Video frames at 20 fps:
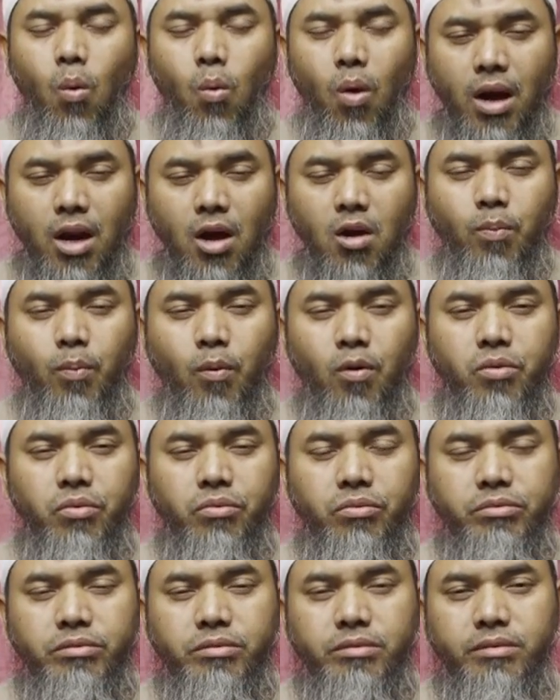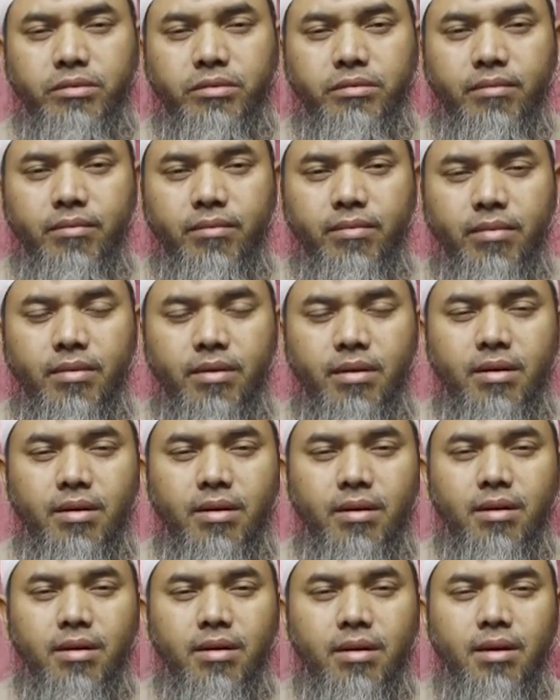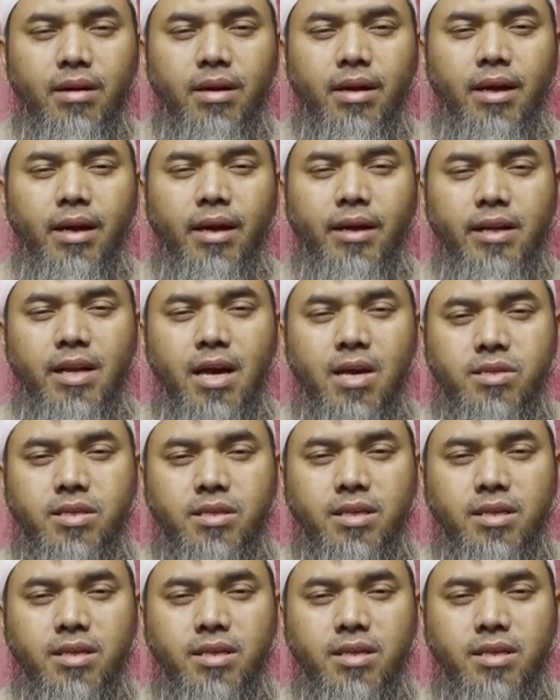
Walaupun dia